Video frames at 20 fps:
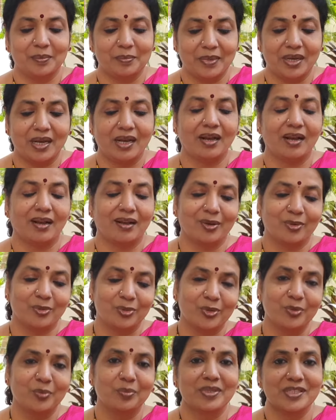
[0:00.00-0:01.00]
మా
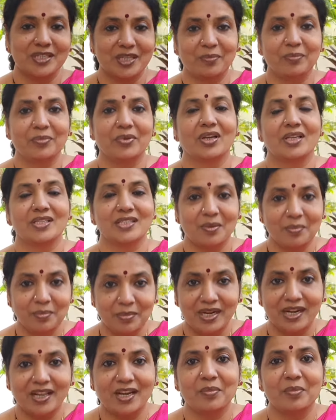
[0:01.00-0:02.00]
కుటుంబ సభ్యుల
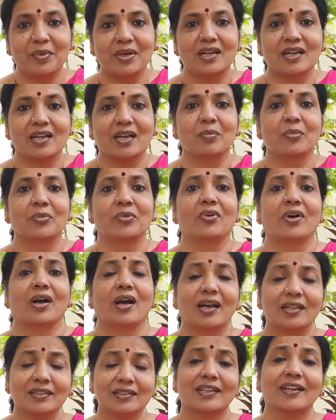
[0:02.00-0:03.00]
సమ్మేళనం అంటాము
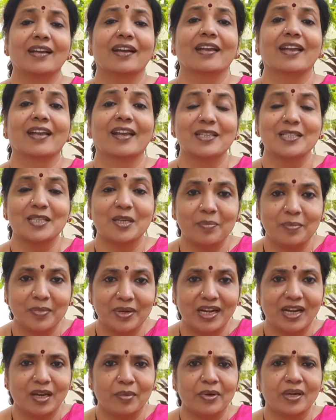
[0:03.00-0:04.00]
ఆంతరంగిక
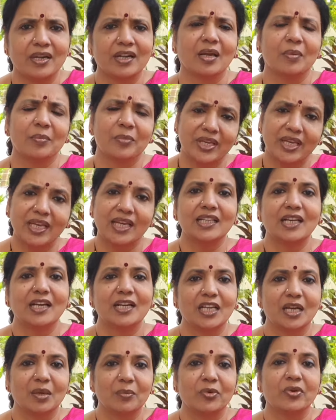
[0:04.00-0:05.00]
సమ్మేళనం అంటాము
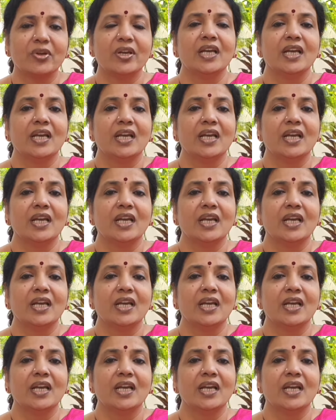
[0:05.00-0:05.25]
ఏదంటాము